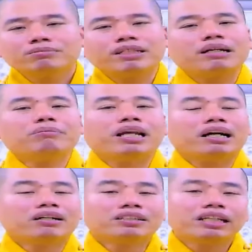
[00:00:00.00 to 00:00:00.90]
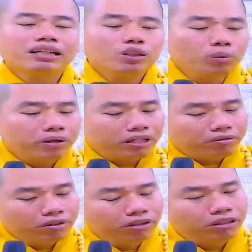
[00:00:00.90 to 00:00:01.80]
bây giờ mình là người chuyên tu mình
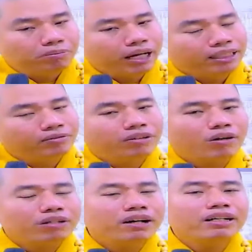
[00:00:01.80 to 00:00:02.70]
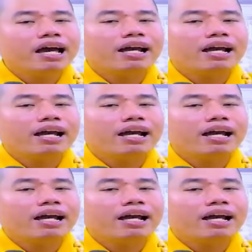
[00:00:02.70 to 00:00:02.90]
đưa mạnh vào cái vấn